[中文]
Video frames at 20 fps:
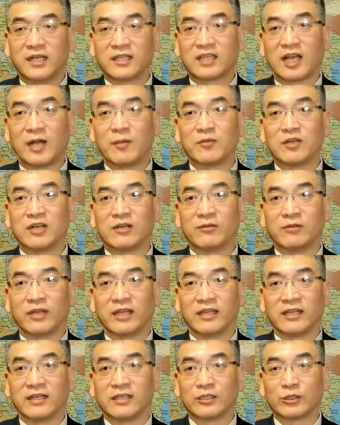他们认
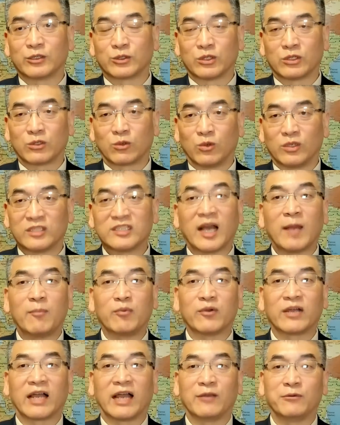为呢，就是说国家
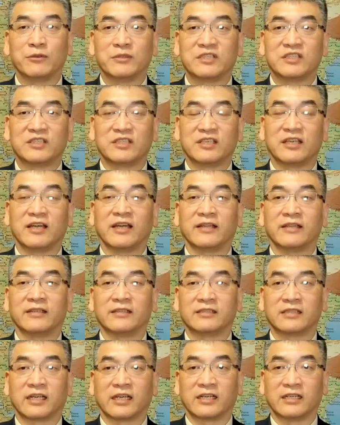不干预企业
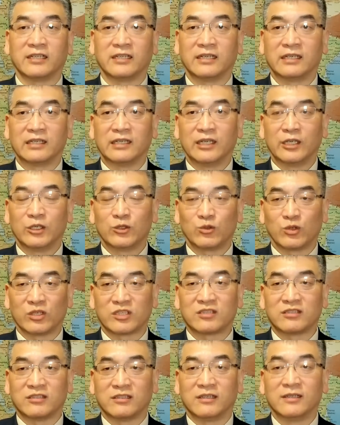的这个决
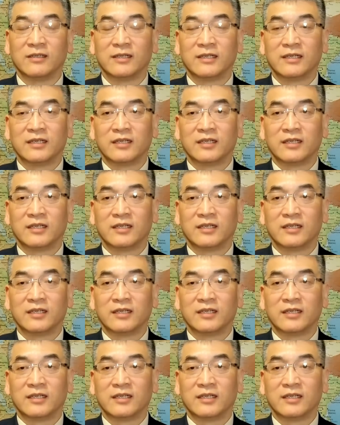策。